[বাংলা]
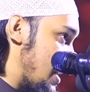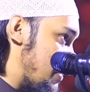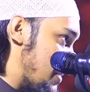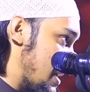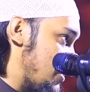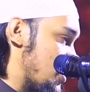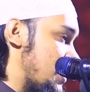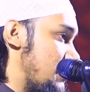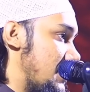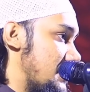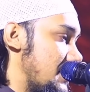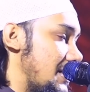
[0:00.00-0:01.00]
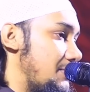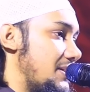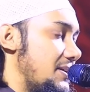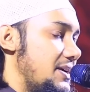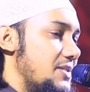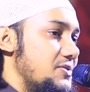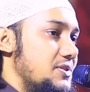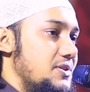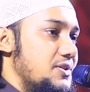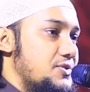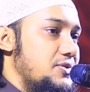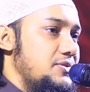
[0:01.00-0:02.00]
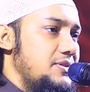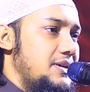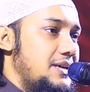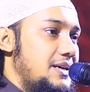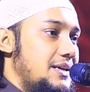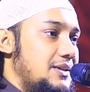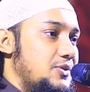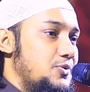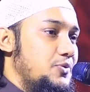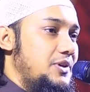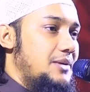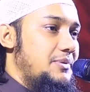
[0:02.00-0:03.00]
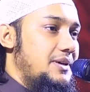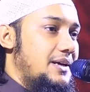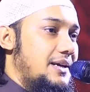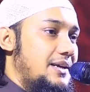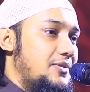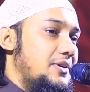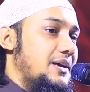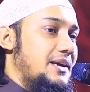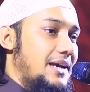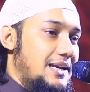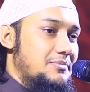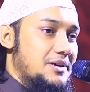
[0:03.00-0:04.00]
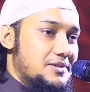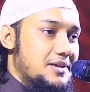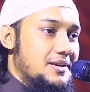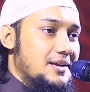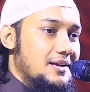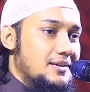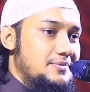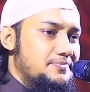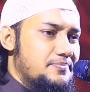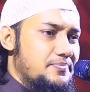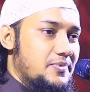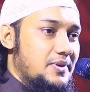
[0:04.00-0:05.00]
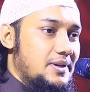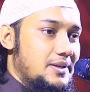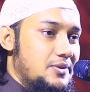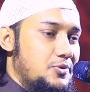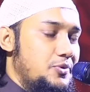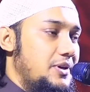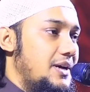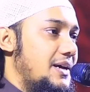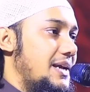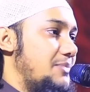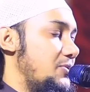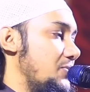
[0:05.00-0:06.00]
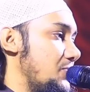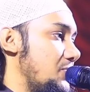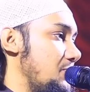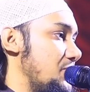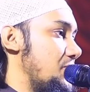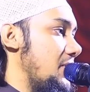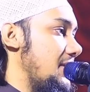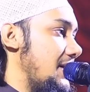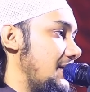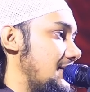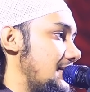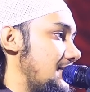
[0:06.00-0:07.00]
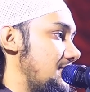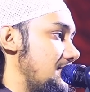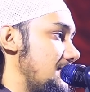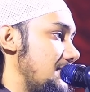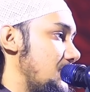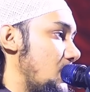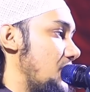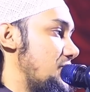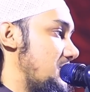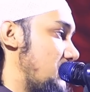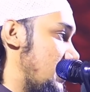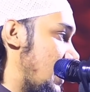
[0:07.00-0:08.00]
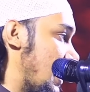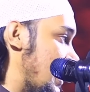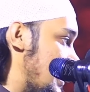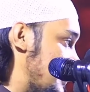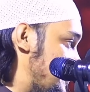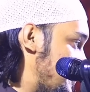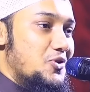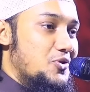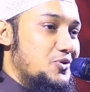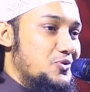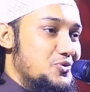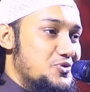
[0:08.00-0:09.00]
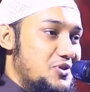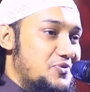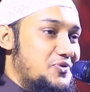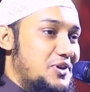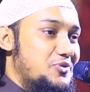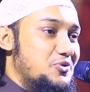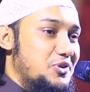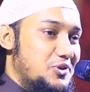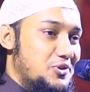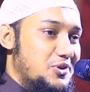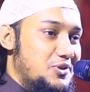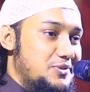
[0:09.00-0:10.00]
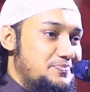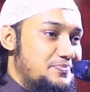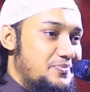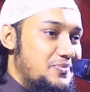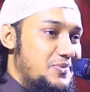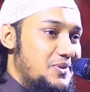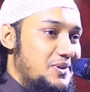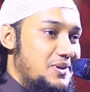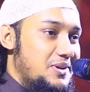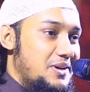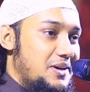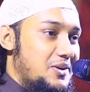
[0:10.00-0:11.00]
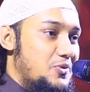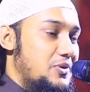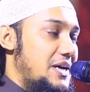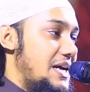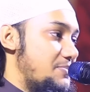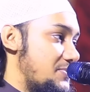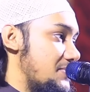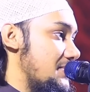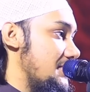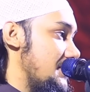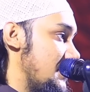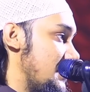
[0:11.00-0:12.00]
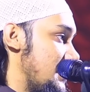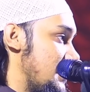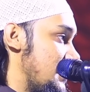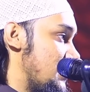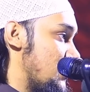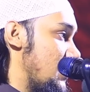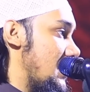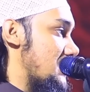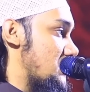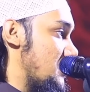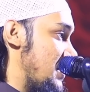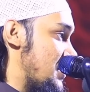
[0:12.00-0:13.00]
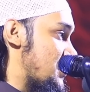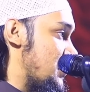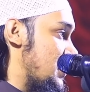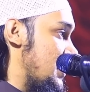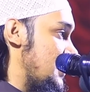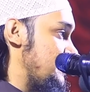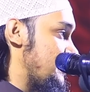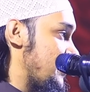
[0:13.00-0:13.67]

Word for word: আপনারাই বুঝতে পারছেন আমাদের ইয়াং জেনারেশন দুনিয়াবি জ্ঞানে অনেক জ্ঞানী মাসাল দুনিয়ার এমন কোনো বিষয় নাই তাদের নলেজের মধ্যে নাই কখন কোন সফটওয়্যার তৈরি হলো কোন অ্যাপস চলে আসলো প্লে স্টোরে